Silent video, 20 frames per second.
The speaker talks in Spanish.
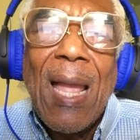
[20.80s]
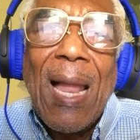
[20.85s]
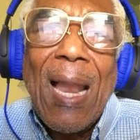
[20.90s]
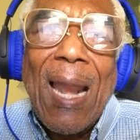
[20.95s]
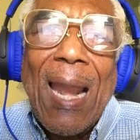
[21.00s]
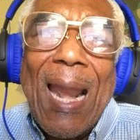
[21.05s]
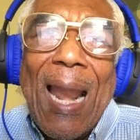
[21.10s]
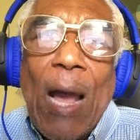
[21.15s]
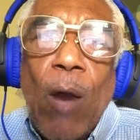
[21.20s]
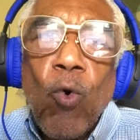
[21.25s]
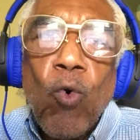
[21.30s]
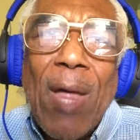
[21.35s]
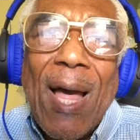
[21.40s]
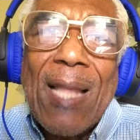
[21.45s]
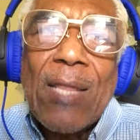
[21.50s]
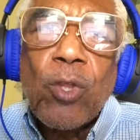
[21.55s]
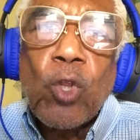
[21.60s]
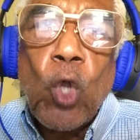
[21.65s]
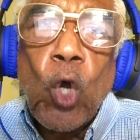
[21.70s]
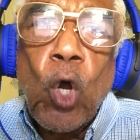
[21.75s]

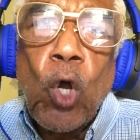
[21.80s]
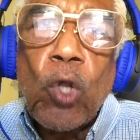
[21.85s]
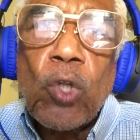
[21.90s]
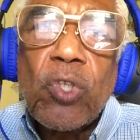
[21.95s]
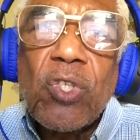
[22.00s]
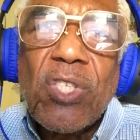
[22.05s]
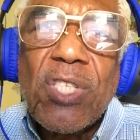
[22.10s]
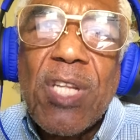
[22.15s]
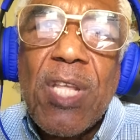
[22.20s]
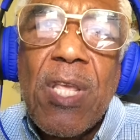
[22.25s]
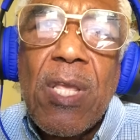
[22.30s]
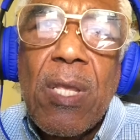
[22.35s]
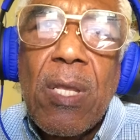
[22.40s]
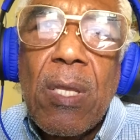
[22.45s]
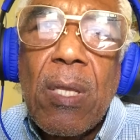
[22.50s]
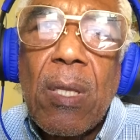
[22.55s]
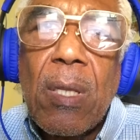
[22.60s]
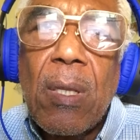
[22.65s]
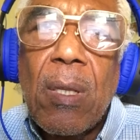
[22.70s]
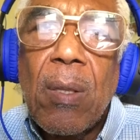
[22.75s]
Laudato
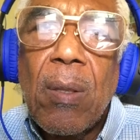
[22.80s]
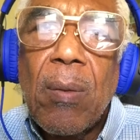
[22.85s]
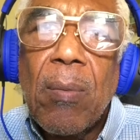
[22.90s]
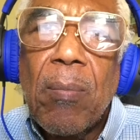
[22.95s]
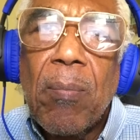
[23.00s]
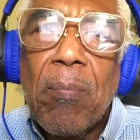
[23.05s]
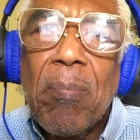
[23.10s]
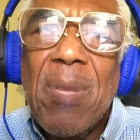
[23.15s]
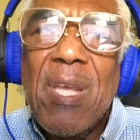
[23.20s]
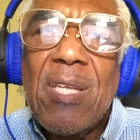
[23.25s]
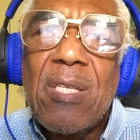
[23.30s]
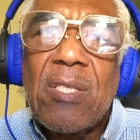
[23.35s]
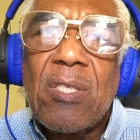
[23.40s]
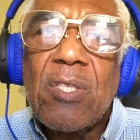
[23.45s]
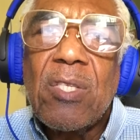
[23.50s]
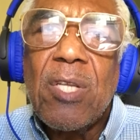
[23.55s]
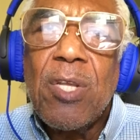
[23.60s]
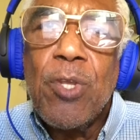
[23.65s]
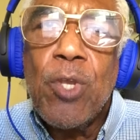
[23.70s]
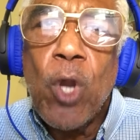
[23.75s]
si, mi
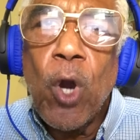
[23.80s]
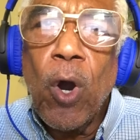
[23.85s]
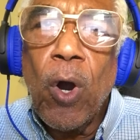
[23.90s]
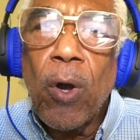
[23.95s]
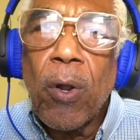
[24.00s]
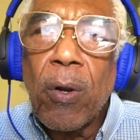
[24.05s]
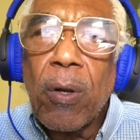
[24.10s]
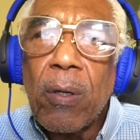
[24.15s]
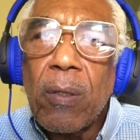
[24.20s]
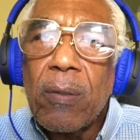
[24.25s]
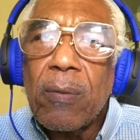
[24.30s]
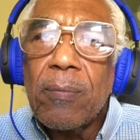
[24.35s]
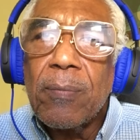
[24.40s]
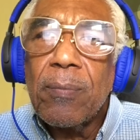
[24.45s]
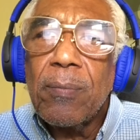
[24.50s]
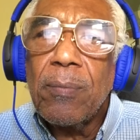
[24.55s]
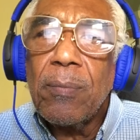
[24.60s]
Señor,